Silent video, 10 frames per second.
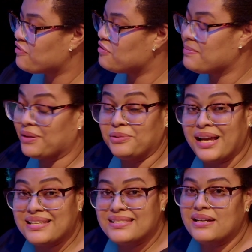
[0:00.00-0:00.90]
uma
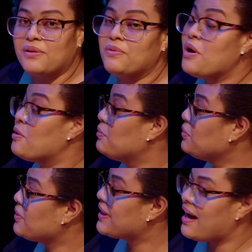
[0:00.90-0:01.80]
duração, um
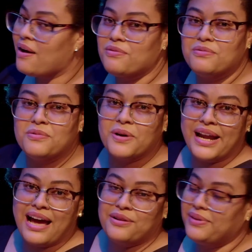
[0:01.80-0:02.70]
local, um horário.